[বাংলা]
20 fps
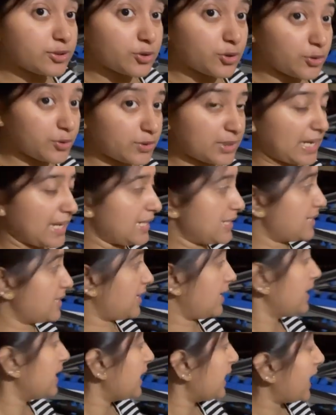ছোট
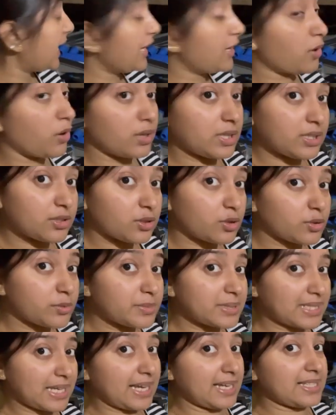সাইজটা এর অনেক রকম
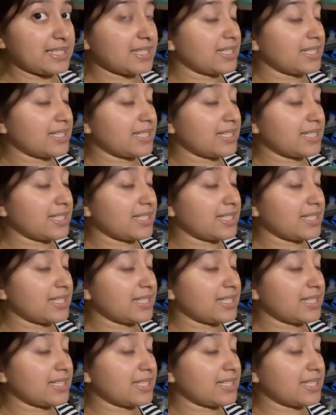সাইজ